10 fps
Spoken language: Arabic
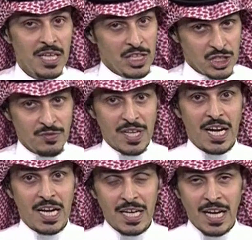شفت انا
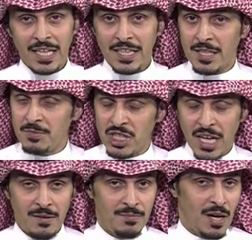لقطات
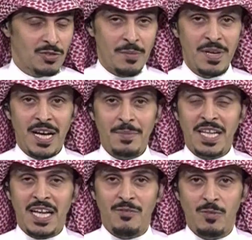ميشيل ما هو طبيعي ابدا
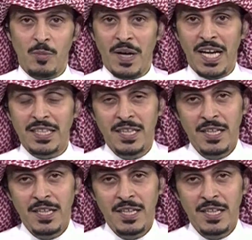كان في المباراه